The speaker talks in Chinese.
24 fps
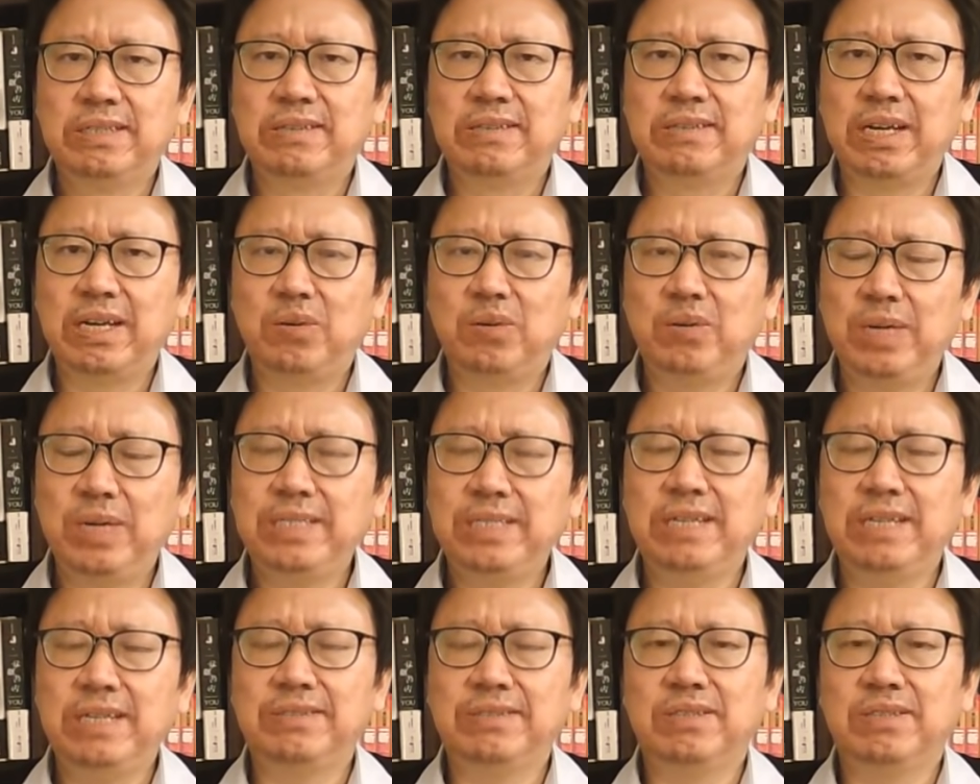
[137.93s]
在
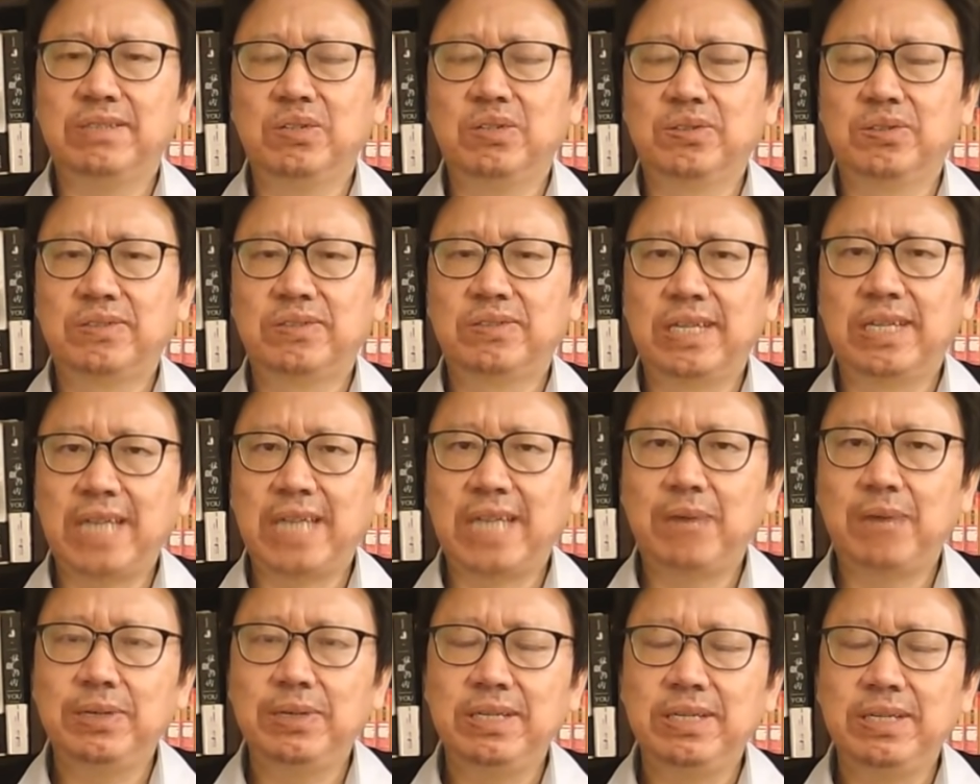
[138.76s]
关键的时候，在
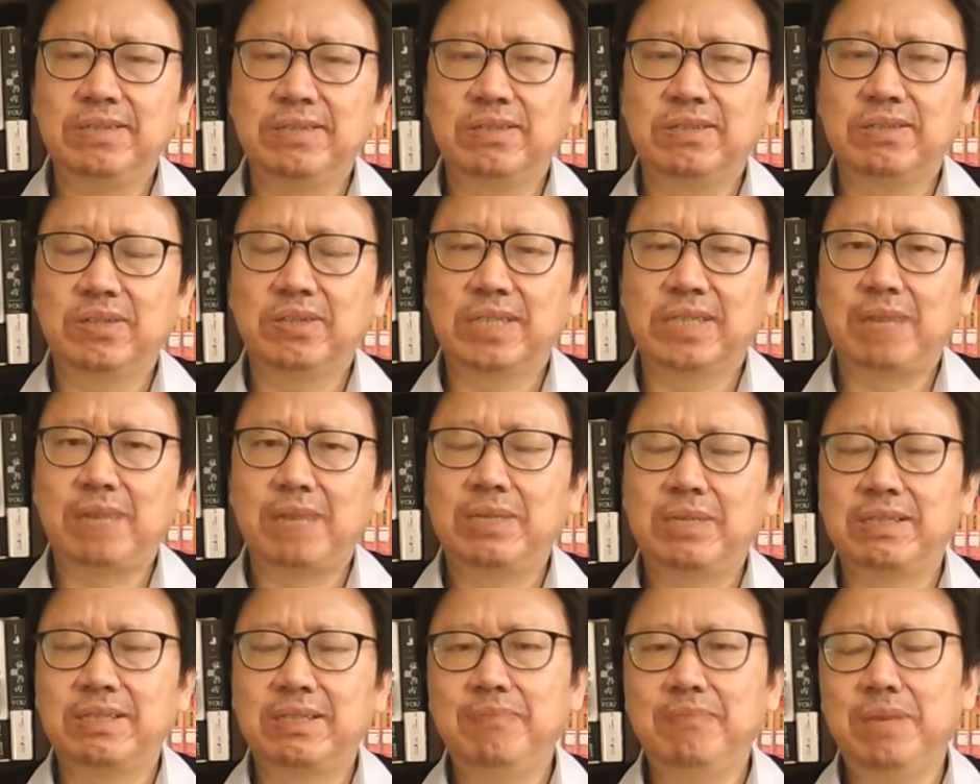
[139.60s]
大瘟疫的时候，他
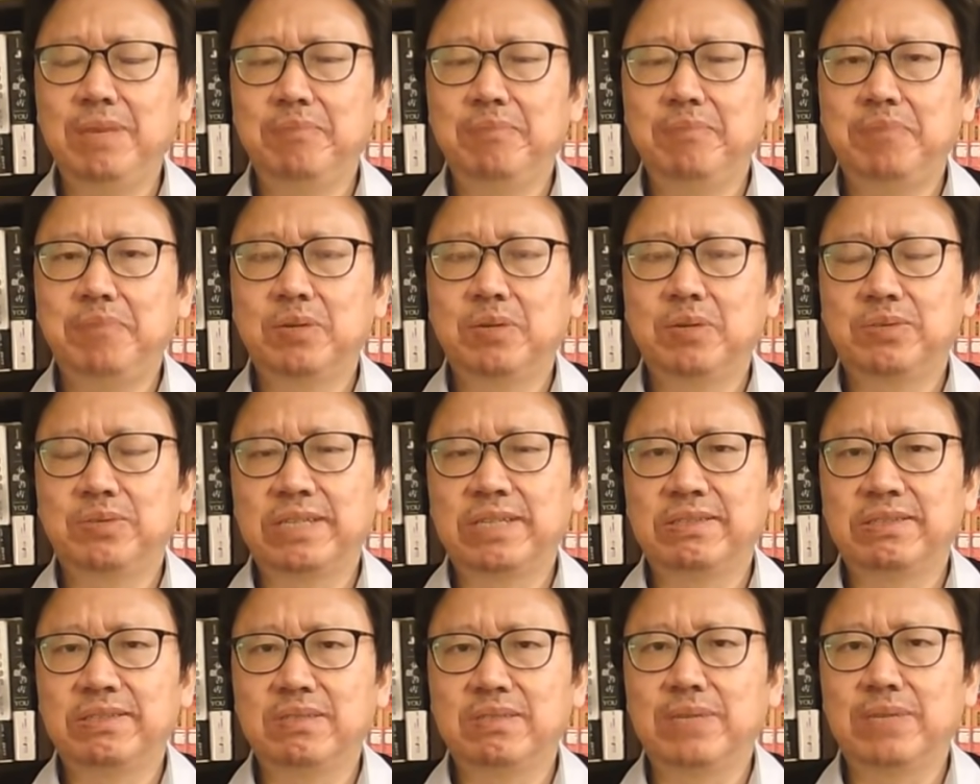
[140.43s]
把人民暴露
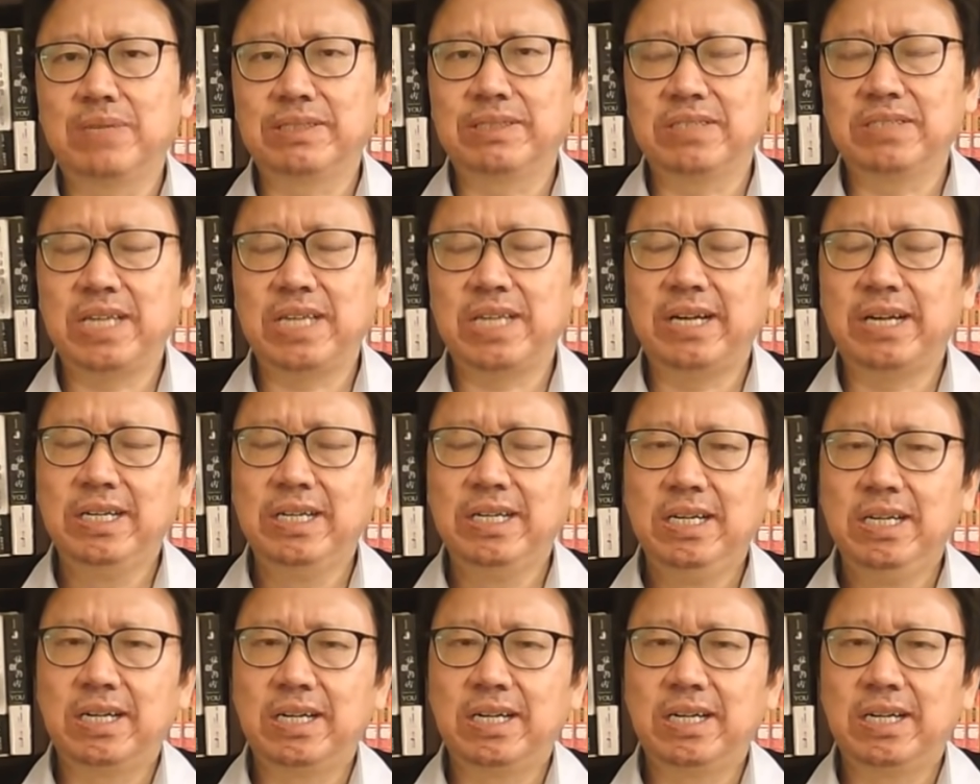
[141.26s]
在死亡之下，